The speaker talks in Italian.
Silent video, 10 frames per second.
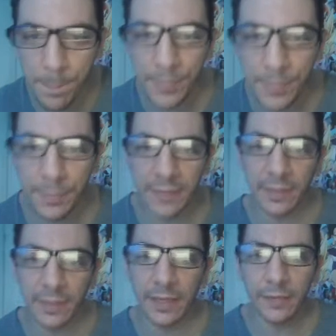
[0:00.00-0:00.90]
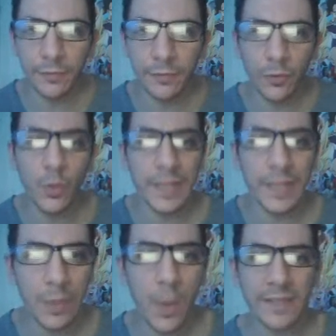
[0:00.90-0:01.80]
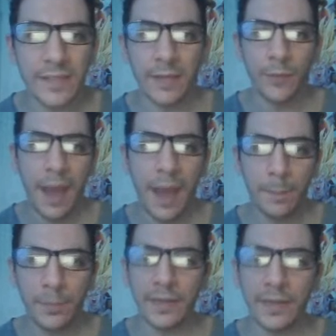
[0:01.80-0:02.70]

per telefono. Quindi questa è un'app che